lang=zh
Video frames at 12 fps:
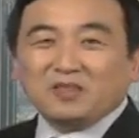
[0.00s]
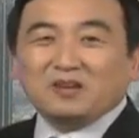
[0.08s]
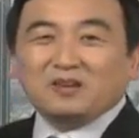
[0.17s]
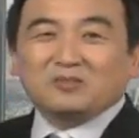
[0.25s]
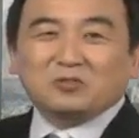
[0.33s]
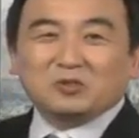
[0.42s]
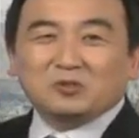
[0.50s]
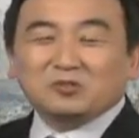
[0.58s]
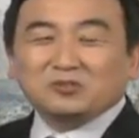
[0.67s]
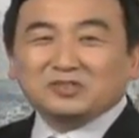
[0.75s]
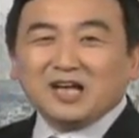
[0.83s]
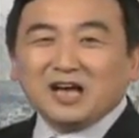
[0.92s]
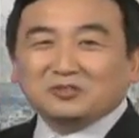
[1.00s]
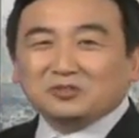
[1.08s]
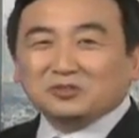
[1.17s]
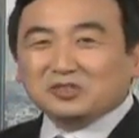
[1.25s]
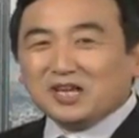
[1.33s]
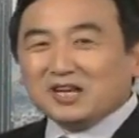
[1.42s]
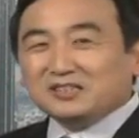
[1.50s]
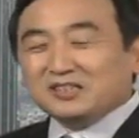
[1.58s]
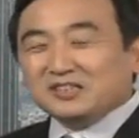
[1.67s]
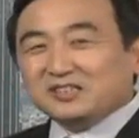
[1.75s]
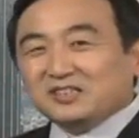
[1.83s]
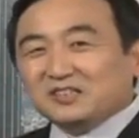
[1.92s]
佛罗伦萨去看
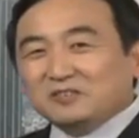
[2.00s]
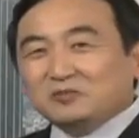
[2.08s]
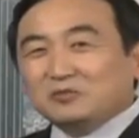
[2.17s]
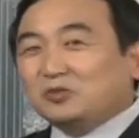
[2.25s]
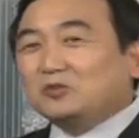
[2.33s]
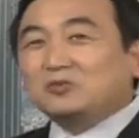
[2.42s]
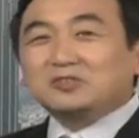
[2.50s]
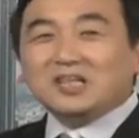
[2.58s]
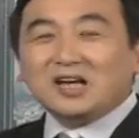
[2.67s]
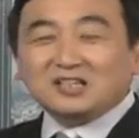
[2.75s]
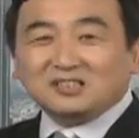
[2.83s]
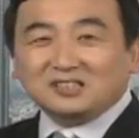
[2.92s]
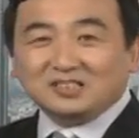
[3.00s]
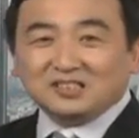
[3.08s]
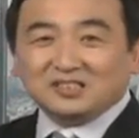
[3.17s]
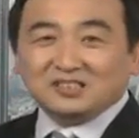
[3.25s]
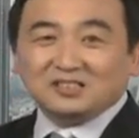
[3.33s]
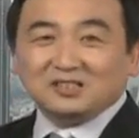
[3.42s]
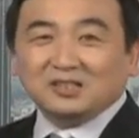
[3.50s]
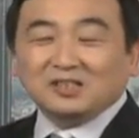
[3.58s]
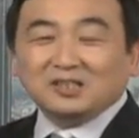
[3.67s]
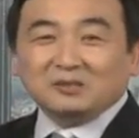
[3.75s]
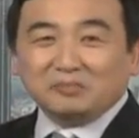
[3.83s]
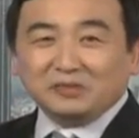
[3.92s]
这个佛罗伦萨是这个
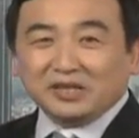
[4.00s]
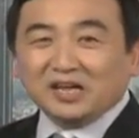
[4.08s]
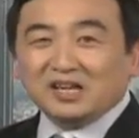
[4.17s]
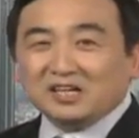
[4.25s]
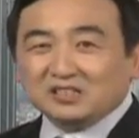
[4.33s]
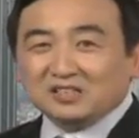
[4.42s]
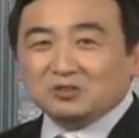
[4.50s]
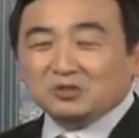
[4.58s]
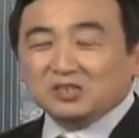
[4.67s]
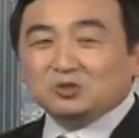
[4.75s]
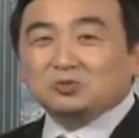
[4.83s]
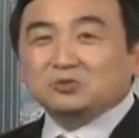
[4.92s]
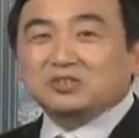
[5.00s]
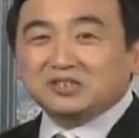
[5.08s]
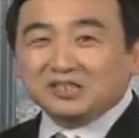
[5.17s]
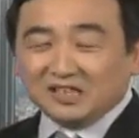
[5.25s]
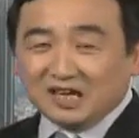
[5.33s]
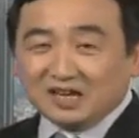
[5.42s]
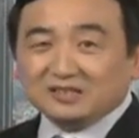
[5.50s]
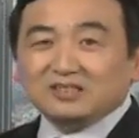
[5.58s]
米开朗基罗的出生地了。